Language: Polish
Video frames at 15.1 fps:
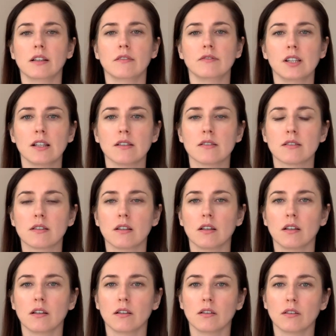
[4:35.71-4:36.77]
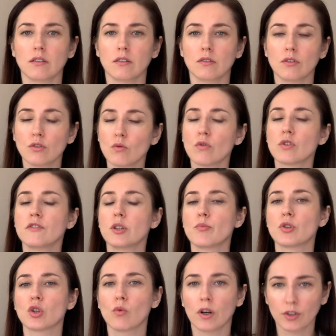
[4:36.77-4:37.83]
Więc to są oczywiście
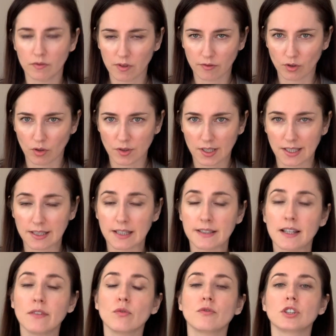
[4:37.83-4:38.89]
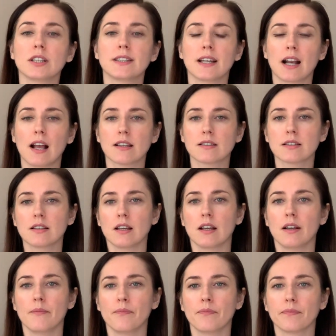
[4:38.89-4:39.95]
przykładowe wnioski. Zastanów się teraz,
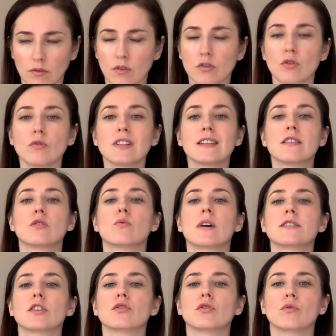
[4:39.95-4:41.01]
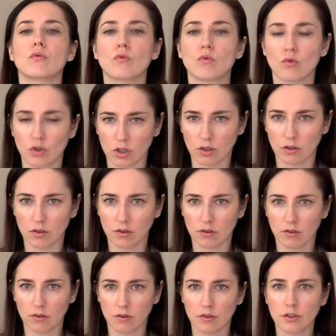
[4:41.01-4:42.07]
co ta sytuacja ci uczy,
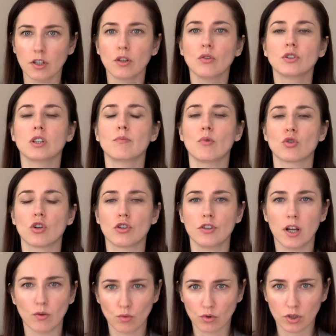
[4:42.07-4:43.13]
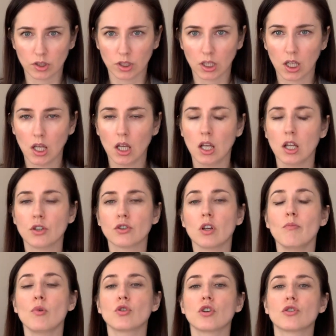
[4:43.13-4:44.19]
czego się możesz nauczyć, co
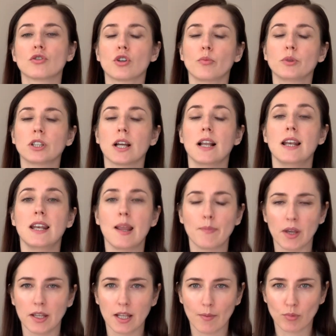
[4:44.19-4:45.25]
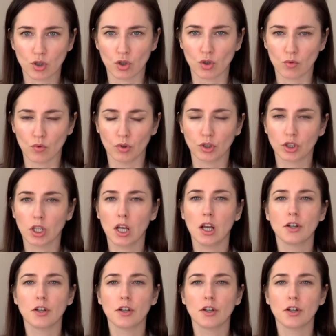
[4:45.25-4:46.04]
możesz zrobić lepiej na przyszłość,